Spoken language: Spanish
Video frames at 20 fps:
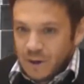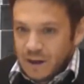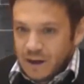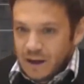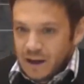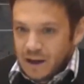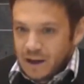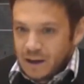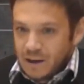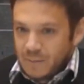
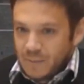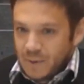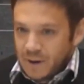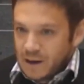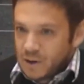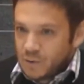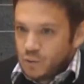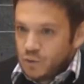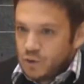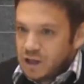para,
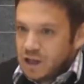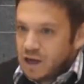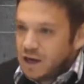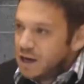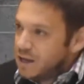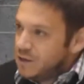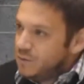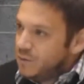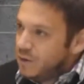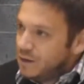acudir
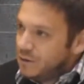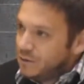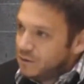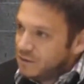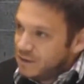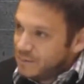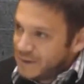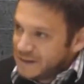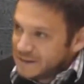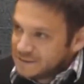en la ayuda de
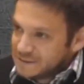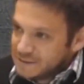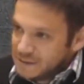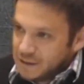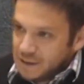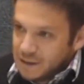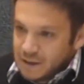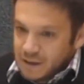los demás.